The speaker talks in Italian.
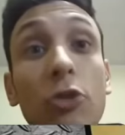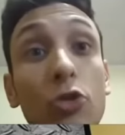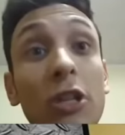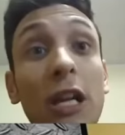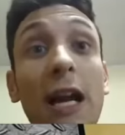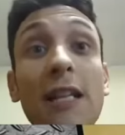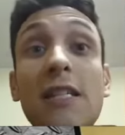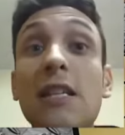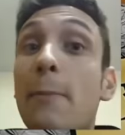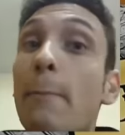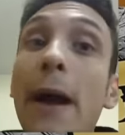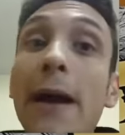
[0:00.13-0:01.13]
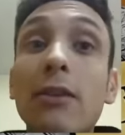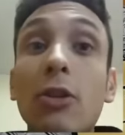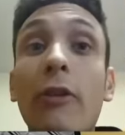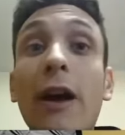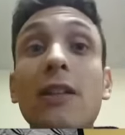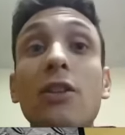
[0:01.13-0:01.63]
Ciao a tutti ragazzi,
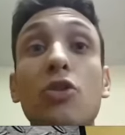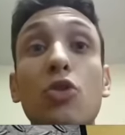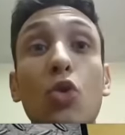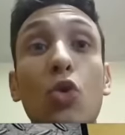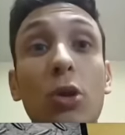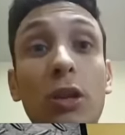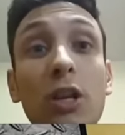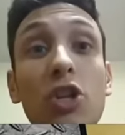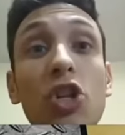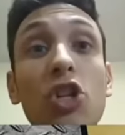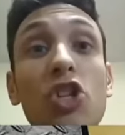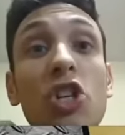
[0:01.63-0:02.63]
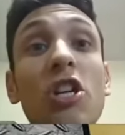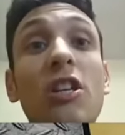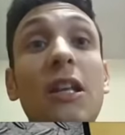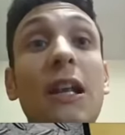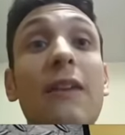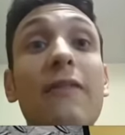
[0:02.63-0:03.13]
bentrovati su TCG
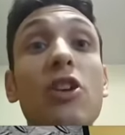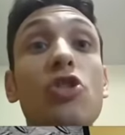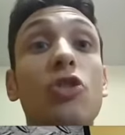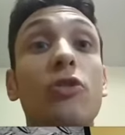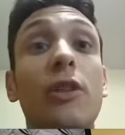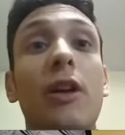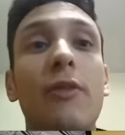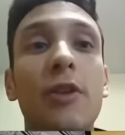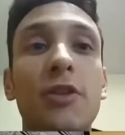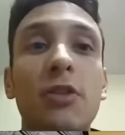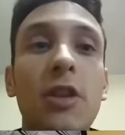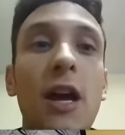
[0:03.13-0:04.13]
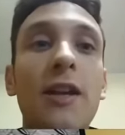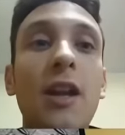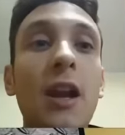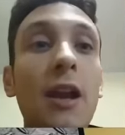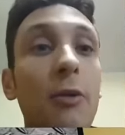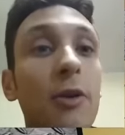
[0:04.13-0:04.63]
Television dal vostro
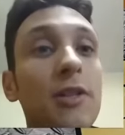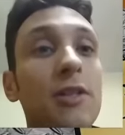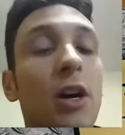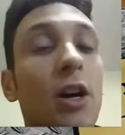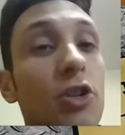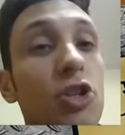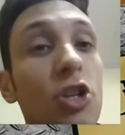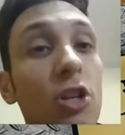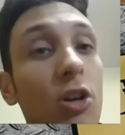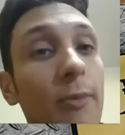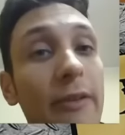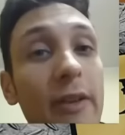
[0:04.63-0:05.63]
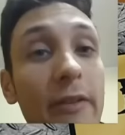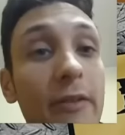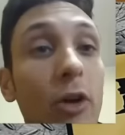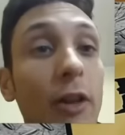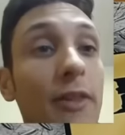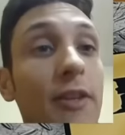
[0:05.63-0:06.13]
Daniele quest'oggi, come vi
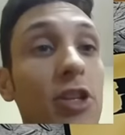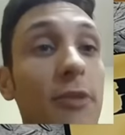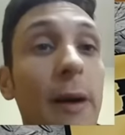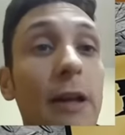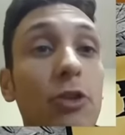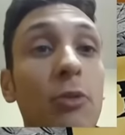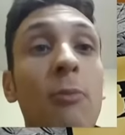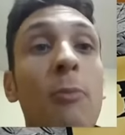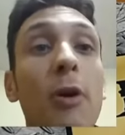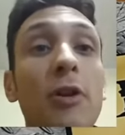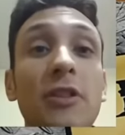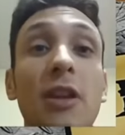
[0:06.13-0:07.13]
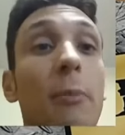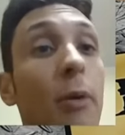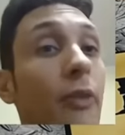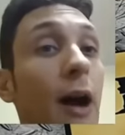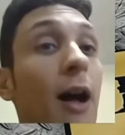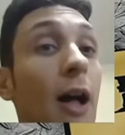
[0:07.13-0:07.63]
avevo anticipato un po' di
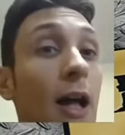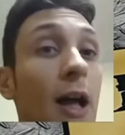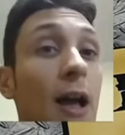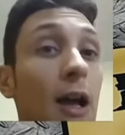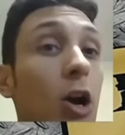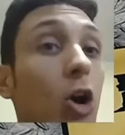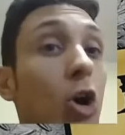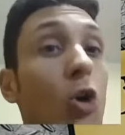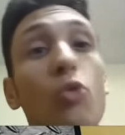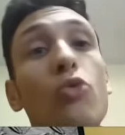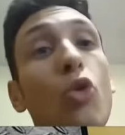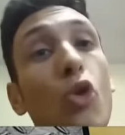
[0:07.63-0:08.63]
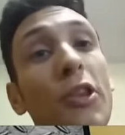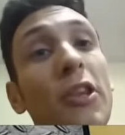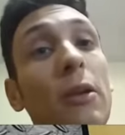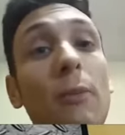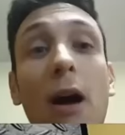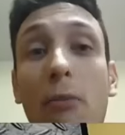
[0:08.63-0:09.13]
tempo fa, ho
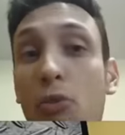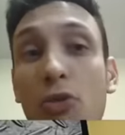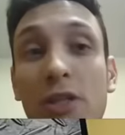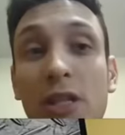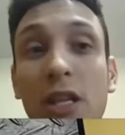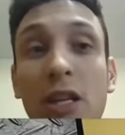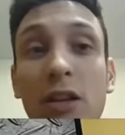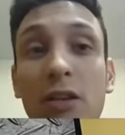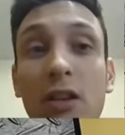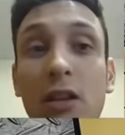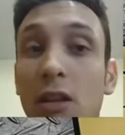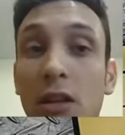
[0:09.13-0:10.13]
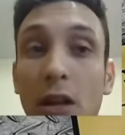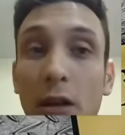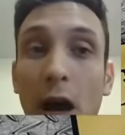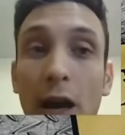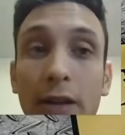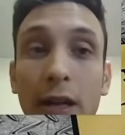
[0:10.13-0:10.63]
un'ultima bustina di
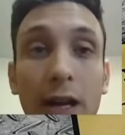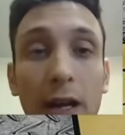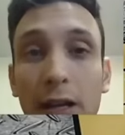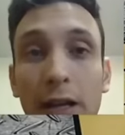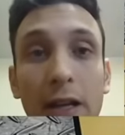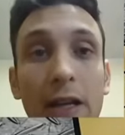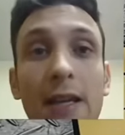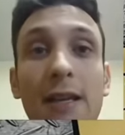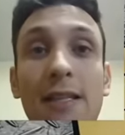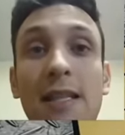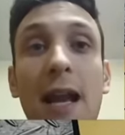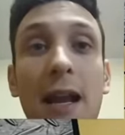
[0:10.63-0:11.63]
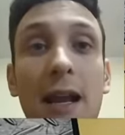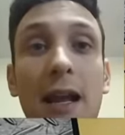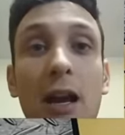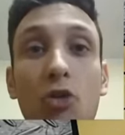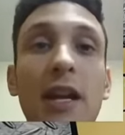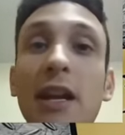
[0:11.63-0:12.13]
Adrenaline
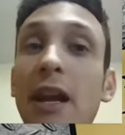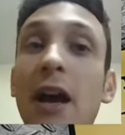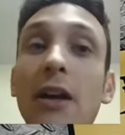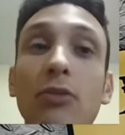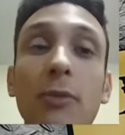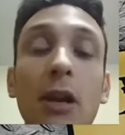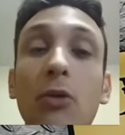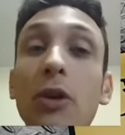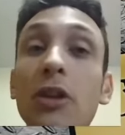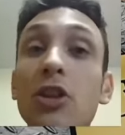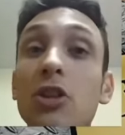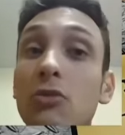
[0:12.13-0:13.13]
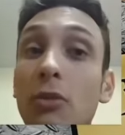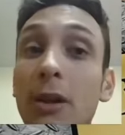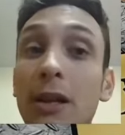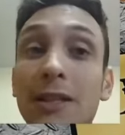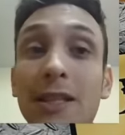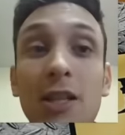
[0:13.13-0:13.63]
XL Serie A
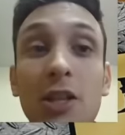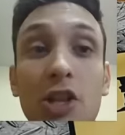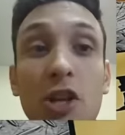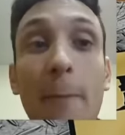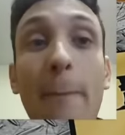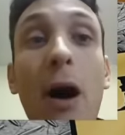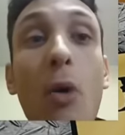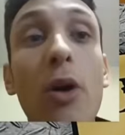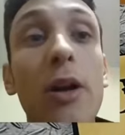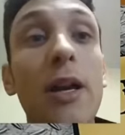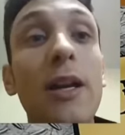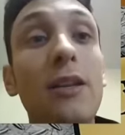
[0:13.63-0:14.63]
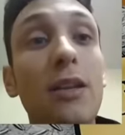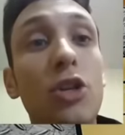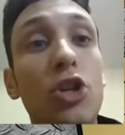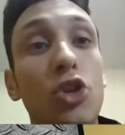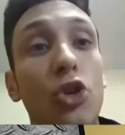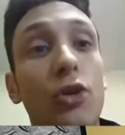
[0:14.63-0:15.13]
2015-2016 Power
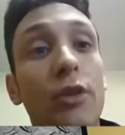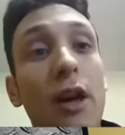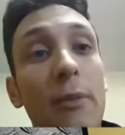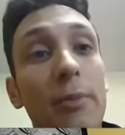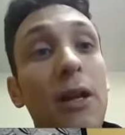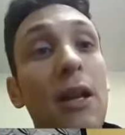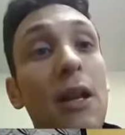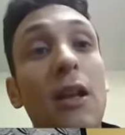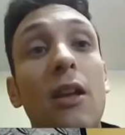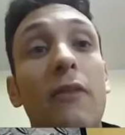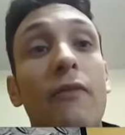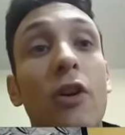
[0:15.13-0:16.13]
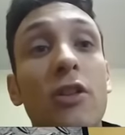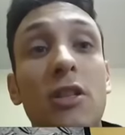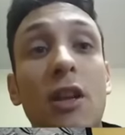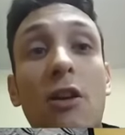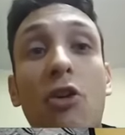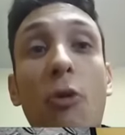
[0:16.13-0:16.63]
Edition da aprire in
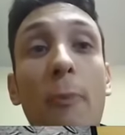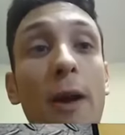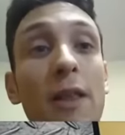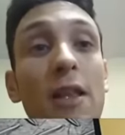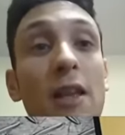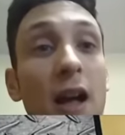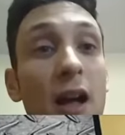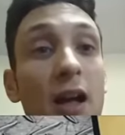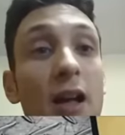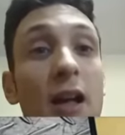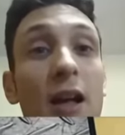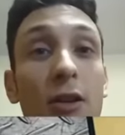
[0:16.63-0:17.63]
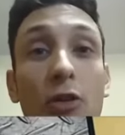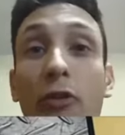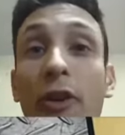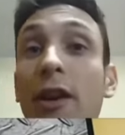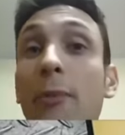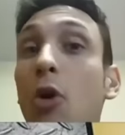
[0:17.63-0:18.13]
vostra compagnia, lo
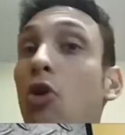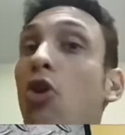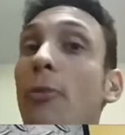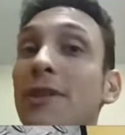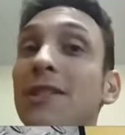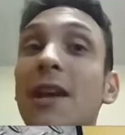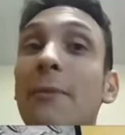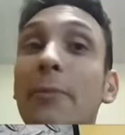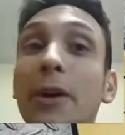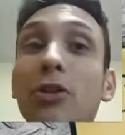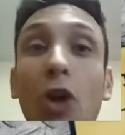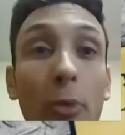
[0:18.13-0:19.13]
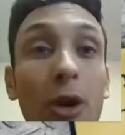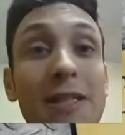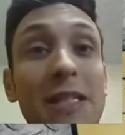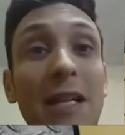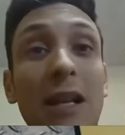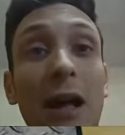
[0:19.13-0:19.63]
faremo come sempre dopo la
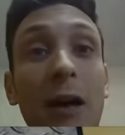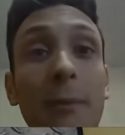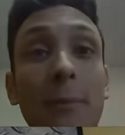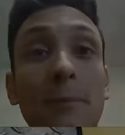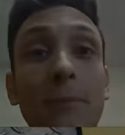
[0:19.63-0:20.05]
sigla.